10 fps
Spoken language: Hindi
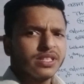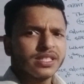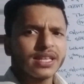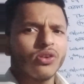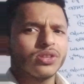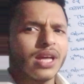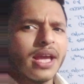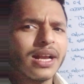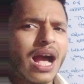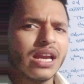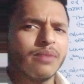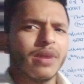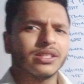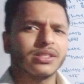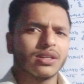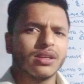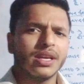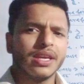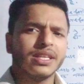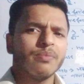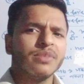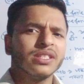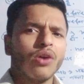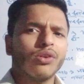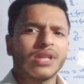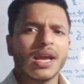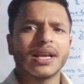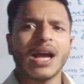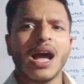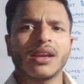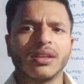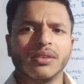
मीन्स क्या होता है कारणवाचक रीजन मीन्स क्या होता है कारण